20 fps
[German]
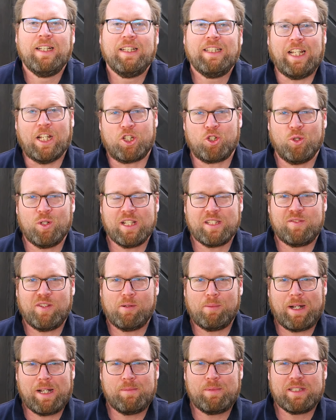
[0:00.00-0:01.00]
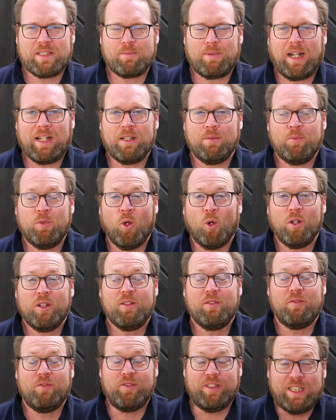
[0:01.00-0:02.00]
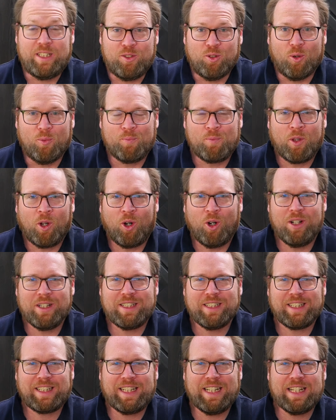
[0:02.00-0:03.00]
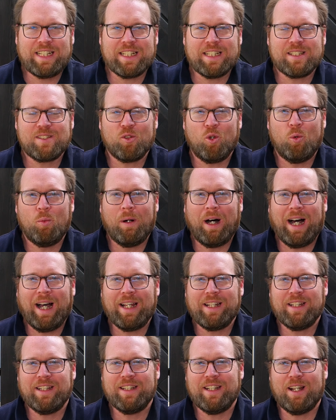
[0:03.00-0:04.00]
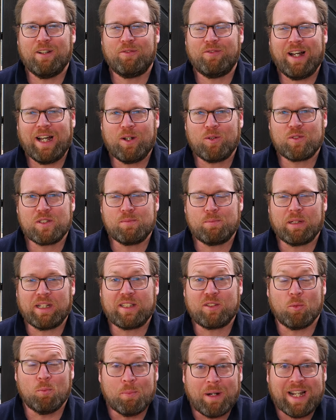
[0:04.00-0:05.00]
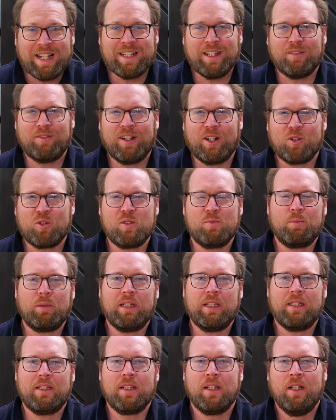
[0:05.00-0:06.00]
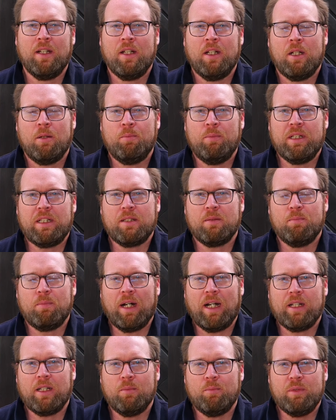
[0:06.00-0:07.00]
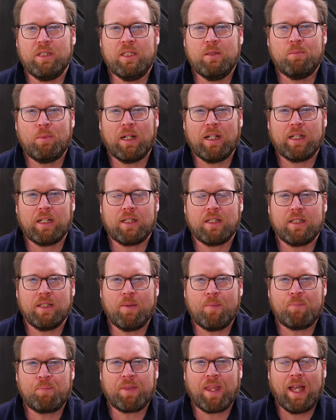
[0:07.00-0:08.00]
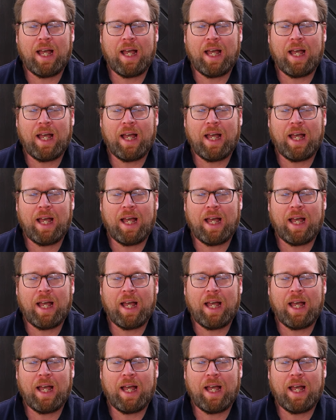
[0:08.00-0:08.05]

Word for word: Ja, schön, dass du dabei bist bei einem neuen Video. Heute geht es um einen Erfahrungsbericht, um meinen Erfahrungsbericht mit meinem E-Bike, dem